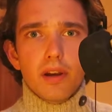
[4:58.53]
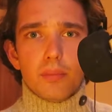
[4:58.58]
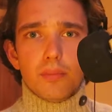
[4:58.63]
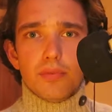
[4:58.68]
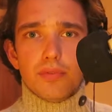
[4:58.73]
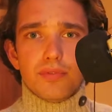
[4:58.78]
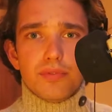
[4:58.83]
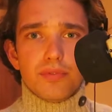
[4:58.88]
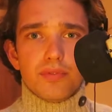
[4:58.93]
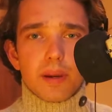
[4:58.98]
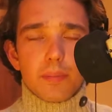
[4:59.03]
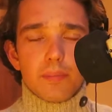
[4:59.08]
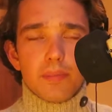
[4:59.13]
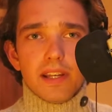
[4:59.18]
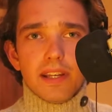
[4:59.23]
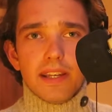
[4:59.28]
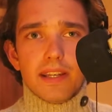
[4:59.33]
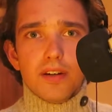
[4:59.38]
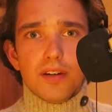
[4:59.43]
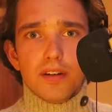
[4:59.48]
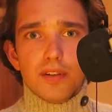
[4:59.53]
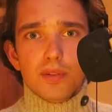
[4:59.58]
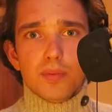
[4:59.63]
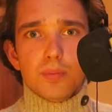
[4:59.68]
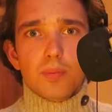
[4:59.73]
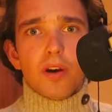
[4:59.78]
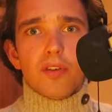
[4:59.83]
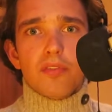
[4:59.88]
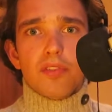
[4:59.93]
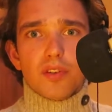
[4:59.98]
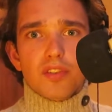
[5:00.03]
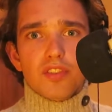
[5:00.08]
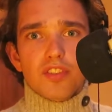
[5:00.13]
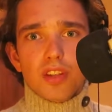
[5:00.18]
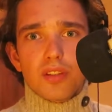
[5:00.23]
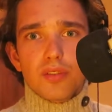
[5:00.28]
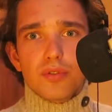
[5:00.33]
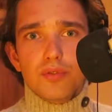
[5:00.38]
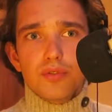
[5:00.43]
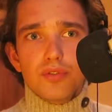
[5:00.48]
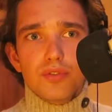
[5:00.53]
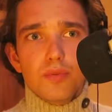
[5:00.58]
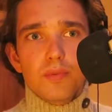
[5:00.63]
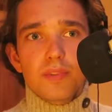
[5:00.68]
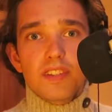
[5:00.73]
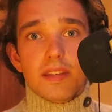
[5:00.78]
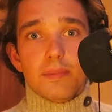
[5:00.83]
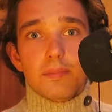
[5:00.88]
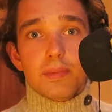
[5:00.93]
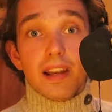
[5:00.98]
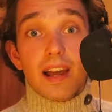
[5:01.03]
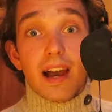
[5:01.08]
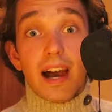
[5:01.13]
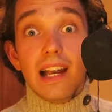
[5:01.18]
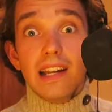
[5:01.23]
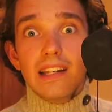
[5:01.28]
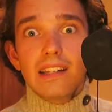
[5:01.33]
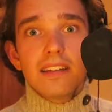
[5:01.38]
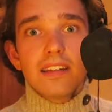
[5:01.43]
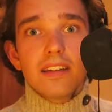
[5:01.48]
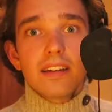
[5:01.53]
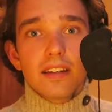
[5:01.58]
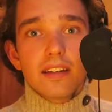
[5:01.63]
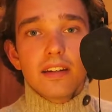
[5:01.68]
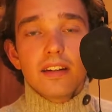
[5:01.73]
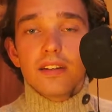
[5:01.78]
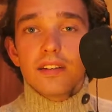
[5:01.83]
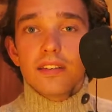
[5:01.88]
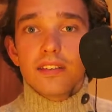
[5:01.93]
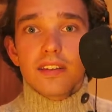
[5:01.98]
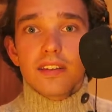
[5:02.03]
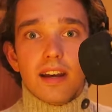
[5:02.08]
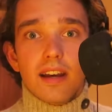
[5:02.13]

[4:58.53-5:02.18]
en plus tu t'appelles Egon, tu pourrais faire une chaîne YouTube qui s'appelle Alter Egon,